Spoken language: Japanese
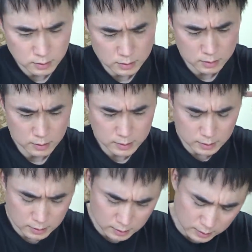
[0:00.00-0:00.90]
菅
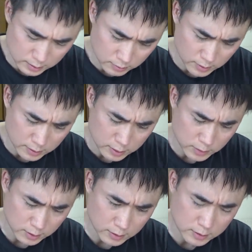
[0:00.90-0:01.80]
さんに関してはお話しし
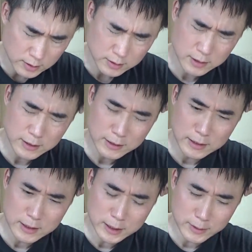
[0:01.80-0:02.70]
ましょうかねじゃあ次
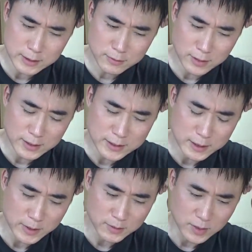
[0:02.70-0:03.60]
石破さんの話
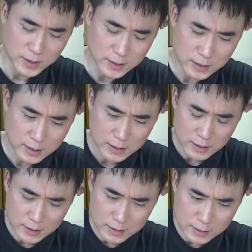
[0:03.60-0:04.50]
しましょうかね
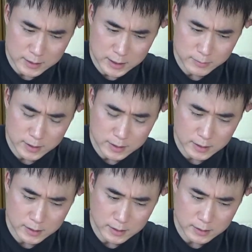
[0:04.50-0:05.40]
で石破
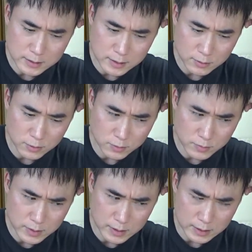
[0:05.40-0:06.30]
さんなんですけど、
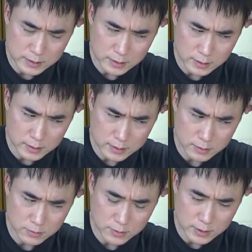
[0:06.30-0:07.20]
まあ、さっき話し
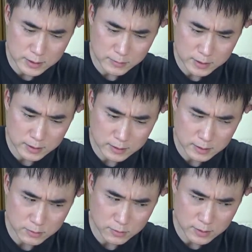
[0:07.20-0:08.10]
た通り石破さん
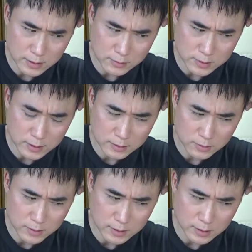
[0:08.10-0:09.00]
が今回の選
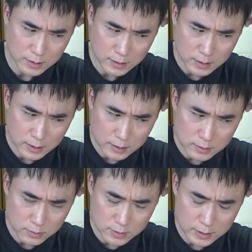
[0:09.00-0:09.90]
挙で
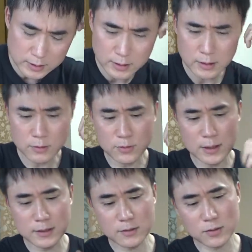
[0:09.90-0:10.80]
総裁選で当
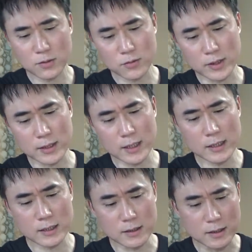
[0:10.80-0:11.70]
選するってことはな
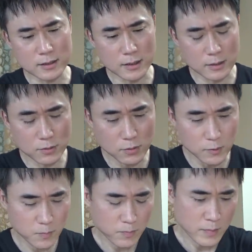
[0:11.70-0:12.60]
いんですけれ
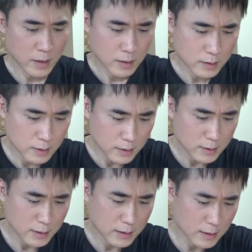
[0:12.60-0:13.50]
どでなん
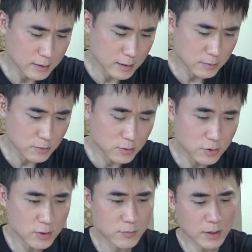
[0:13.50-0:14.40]
でないかっていう
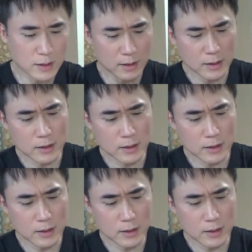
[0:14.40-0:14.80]
と、まあ、